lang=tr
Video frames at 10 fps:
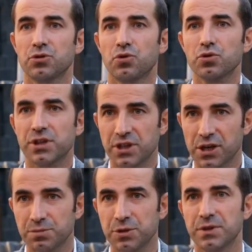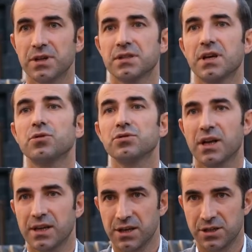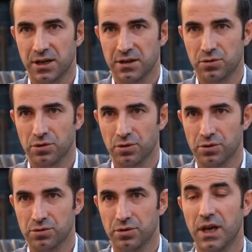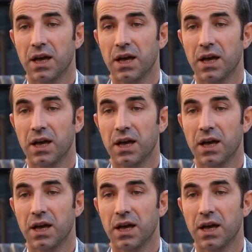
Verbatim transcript: çokça çalışmış bir Sayın Öcalan gerçekliği söz konusu.